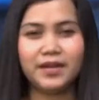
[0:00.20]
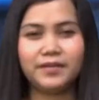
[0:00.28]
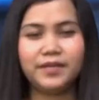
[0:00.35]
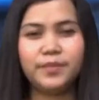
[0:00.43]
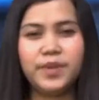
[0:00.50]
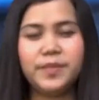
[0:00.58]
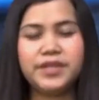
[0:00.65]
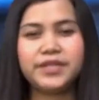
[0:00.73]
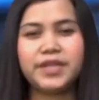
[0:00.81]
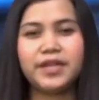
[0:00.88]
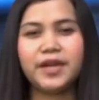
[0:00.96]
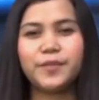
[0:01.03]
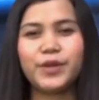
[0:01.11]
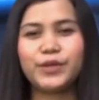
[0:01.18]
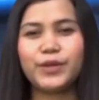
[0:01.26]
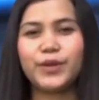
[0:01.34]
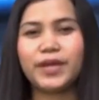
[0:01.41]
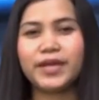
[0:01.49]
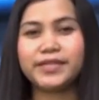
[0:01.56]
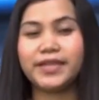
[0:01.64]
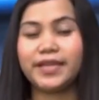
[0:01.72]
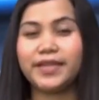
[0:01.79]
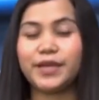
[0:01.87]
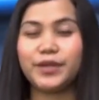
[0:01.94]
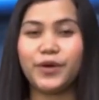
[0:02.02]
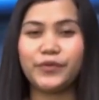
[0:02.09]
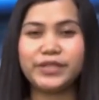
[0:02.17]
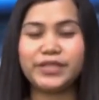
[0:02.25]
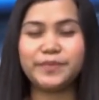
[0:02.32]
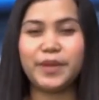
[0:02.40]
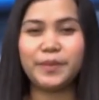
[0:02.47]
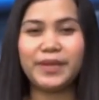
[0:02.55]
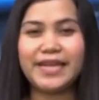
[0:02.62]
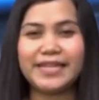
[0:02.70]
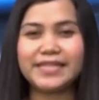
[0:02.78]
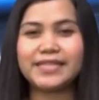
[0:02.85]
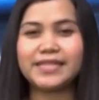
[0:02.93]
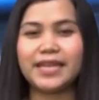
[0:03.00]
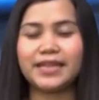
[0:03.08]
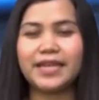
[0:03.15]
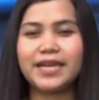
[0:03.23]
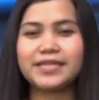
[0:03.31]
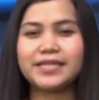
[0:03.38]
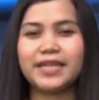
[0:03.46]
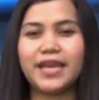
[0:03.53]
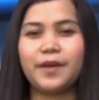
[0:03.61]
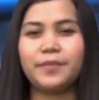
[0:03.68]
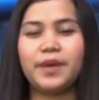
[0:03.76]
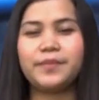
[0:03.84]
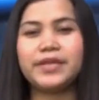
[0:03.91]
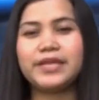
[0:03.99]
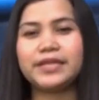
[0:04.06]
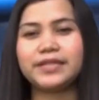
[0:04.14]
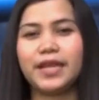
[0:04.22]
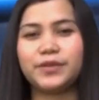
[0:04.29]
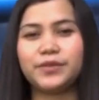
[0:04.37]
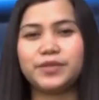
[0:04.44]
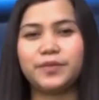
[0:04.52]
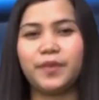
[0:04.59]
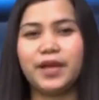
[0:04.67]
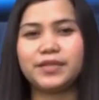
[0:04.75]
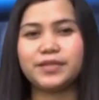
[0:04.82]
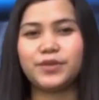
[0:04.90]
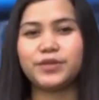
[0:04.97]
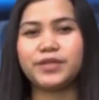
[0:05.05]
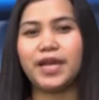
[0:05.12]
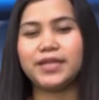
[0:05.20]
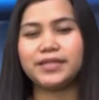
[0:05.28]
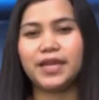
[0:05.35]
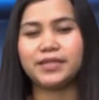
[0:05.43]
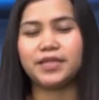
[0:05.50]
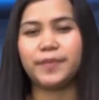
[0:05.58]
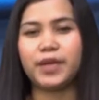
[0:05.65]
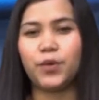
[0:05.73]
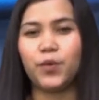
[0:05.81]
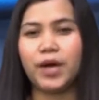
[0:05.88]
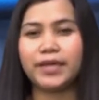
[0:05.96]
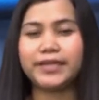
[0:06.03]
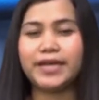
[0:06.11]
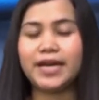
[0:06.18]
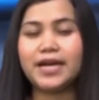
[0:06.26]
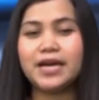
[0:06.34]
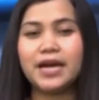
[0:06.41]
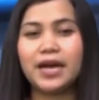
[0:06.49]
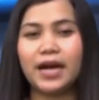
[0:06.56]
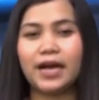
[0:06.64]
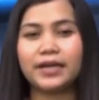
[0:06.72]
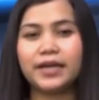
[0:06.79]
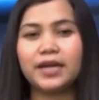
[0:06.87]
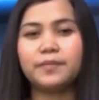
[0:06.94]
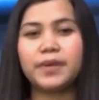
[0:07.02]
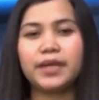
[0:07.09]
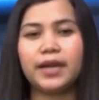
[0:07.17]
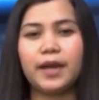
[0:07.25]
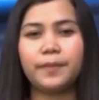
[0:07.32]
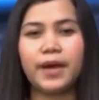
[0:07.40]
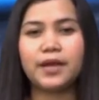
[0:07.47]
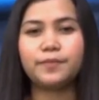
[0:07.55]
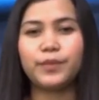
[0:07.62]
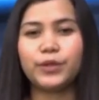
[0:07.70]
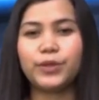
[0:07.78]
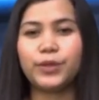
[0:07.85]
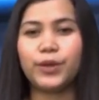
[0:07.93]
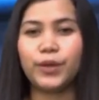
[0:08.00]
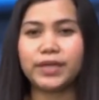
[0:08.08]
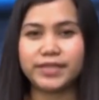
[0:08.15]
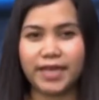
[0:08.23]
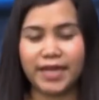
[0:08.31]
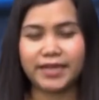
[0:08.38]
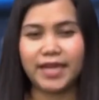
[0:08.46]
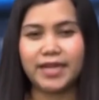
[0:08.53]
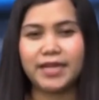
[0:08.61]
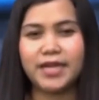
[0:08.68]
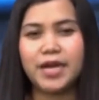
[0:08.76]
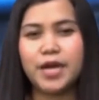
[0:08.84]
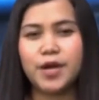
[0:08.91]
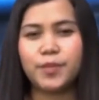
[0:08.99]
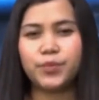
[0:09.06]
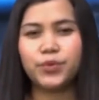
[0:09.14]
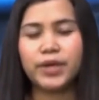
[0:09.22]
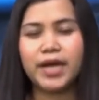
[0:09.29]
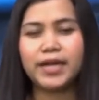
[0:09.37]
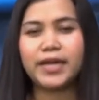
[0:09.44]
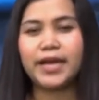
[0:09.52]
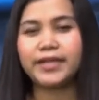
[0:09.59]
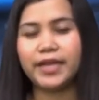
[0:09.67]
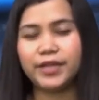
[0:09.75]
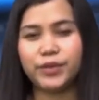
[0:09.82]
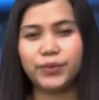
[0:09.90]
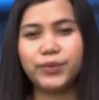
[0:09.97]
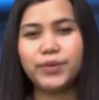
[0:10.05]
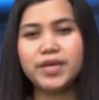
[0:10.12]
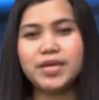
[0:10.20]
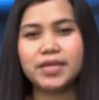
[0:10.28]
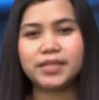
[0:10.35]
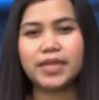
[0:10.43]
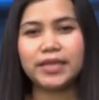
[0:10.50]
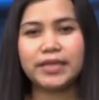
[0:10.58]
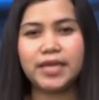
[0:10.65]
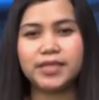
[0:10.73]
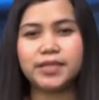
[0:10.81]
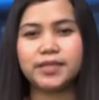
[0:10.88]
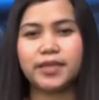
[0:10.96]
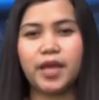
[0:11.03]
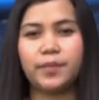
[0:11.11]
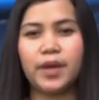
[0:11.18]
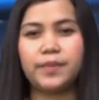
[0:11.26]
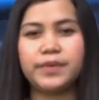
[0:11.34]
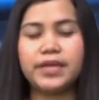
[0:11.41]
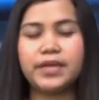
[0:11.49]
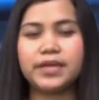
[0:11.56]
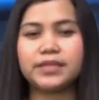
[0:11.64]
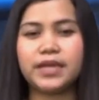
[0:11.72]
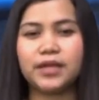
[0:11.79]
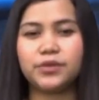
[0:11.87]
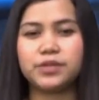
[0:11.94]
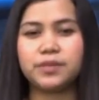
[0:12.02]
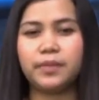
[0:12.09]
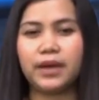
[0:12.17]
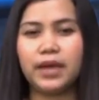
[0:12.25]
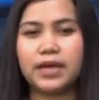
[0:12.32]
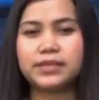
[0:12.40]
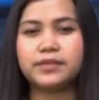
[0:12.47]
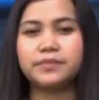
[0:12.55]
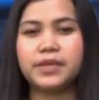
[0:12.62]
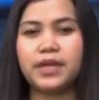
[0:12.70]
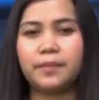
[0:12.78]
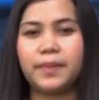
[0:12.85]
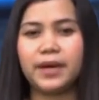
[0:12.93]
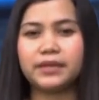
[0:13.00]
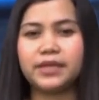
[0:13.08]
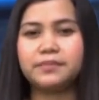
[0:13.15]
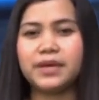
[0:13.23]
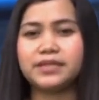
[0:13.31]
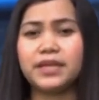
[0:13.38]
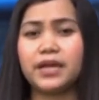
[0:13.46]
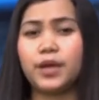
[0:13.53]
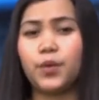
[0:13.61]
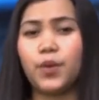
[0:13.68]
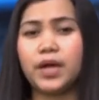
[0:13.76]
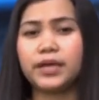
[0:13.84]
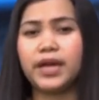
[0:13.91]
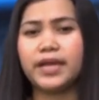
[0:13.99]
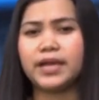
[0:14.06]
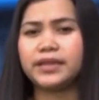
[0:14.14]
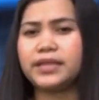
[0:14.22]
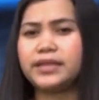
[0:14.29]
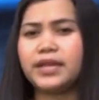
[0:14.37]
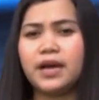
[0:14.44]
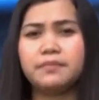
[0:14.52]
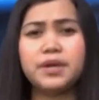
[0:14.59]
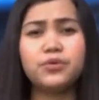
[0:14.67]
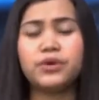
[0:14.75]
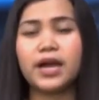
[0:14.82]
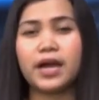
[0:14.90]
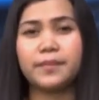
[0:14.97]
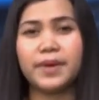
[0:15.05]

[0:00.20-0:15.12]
Demi menjaga protokol kesehatan COVID-19, Satgas TMMD ke-111 sosialisasi pada warga agar menerapkan protokol kesehatan. Bukan hanya itu, Satgas TMMD ke-111 mendapati masih ada warga yang tidak menggunakan